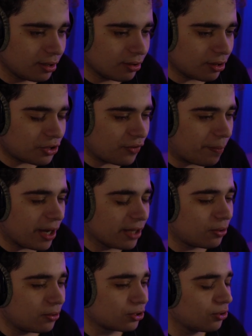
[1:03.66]
Bah, je vais pas
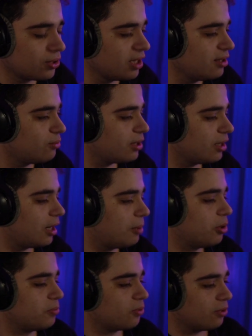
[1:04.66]
être enchanté d'écouter
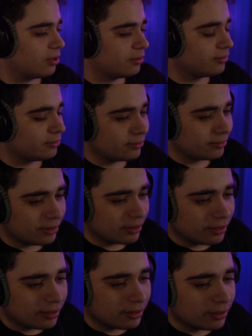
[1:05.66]
l'album, quoi.
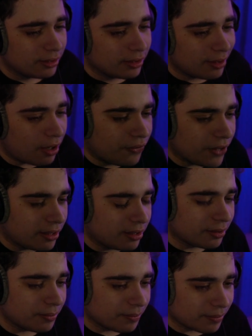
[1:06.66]
En
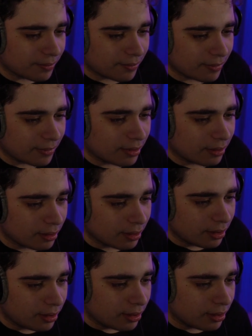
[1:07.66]
fait,
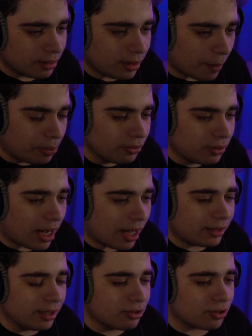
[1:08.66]
il n'y a plus de
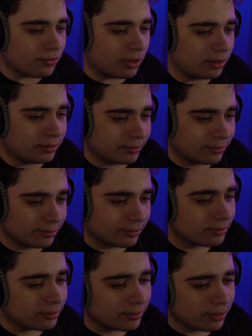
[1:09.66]
rareté, tu vois.
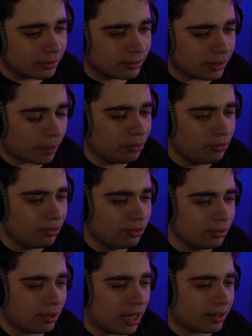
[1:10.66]
Il n'y a plus
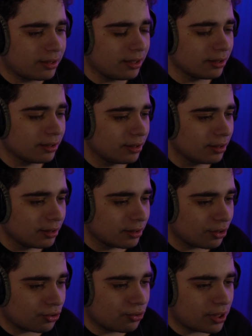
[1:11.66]
de rareté.
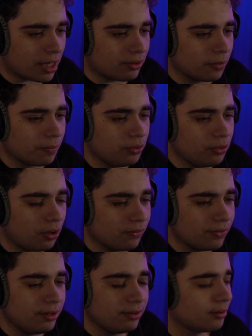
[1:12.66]
Du coup, ça donne plus
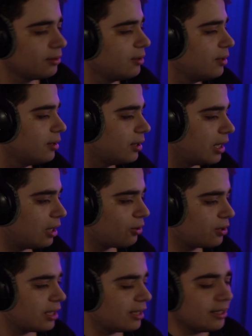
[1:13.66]
envie. Alors
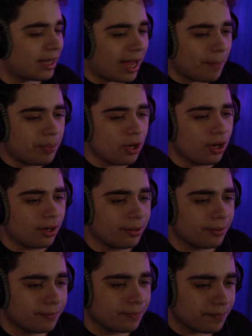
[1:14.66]
qu'il y a des rappeurs,
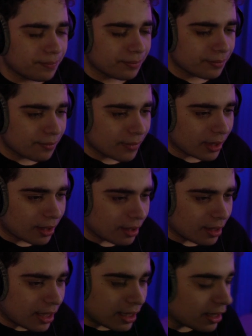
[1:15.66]

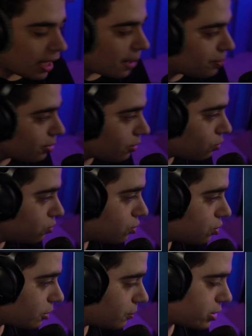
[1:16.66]
il y a des rappeurs où
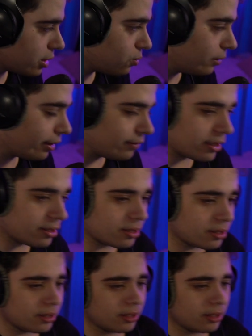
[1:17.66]
justement c'est tout l'inverse.